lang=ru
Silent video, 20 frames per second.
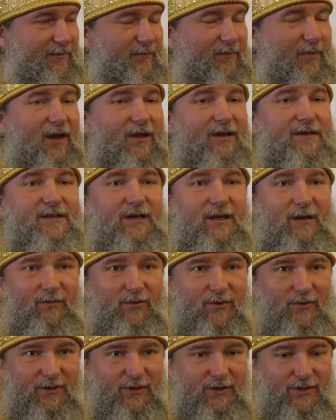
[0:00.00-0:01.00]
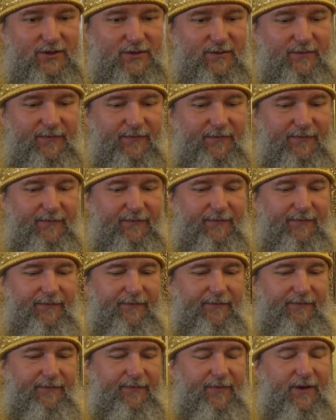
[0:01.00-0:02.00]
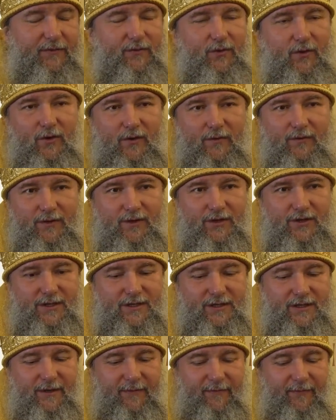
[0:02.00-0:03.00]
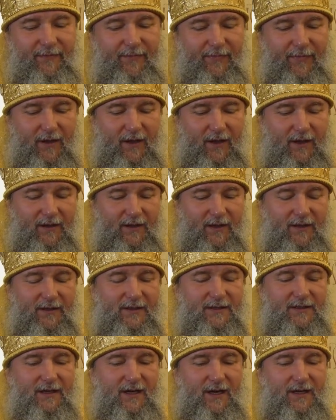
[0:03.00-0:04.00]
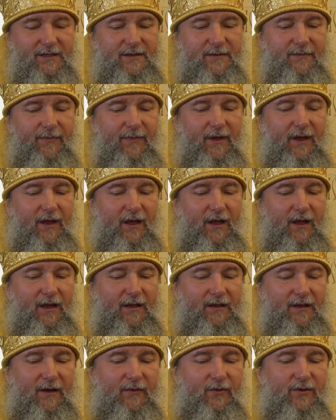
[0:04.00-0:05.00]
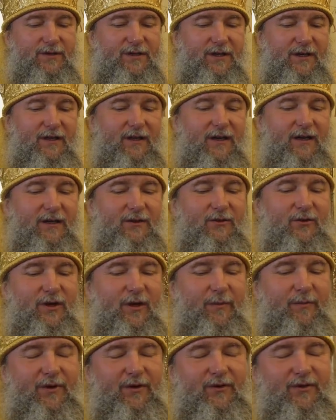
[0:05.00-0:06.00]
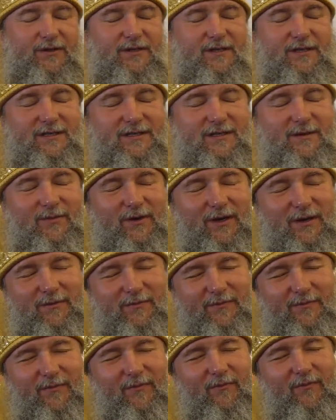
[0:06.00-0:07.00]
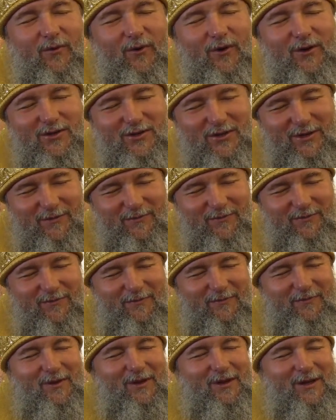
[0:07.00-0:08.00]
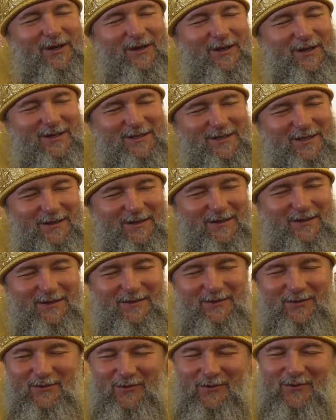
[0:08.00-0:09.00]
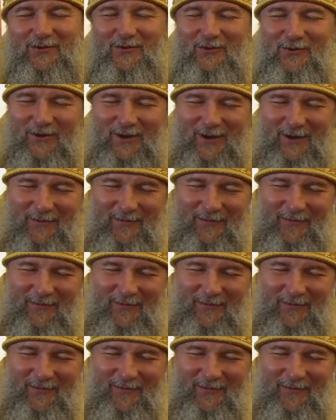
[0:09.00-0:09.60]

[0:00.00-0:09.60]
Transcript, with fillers: Мало заработаешь. И в духовной жизни надо искать того дела, которое приносит тебе больше благодати Святого Духа.